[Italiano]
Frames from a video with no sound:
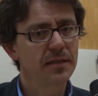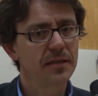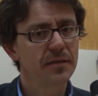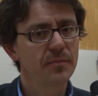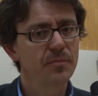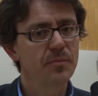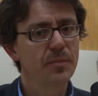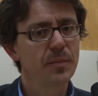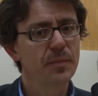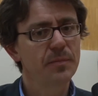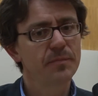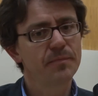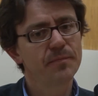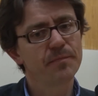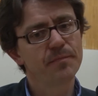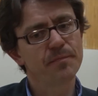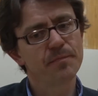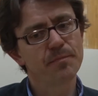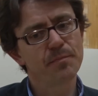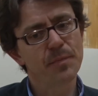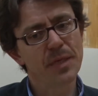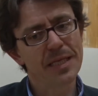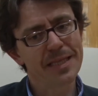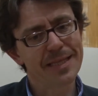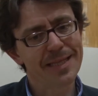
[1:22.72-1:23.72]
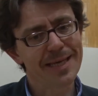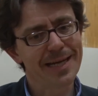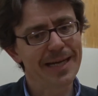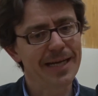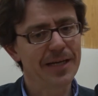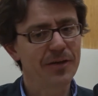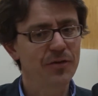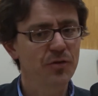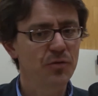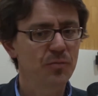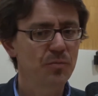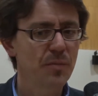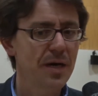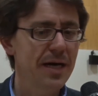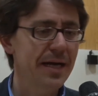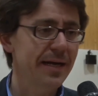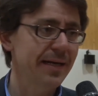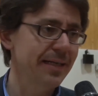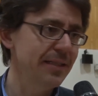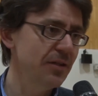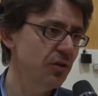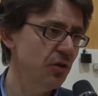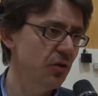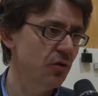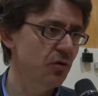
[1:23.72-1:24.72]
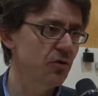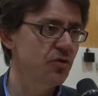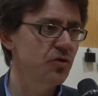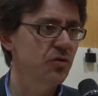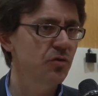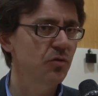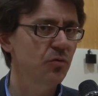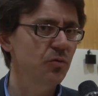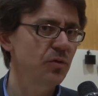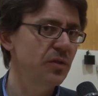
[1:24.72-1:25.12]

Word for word: ehm, metano barra idrogeno,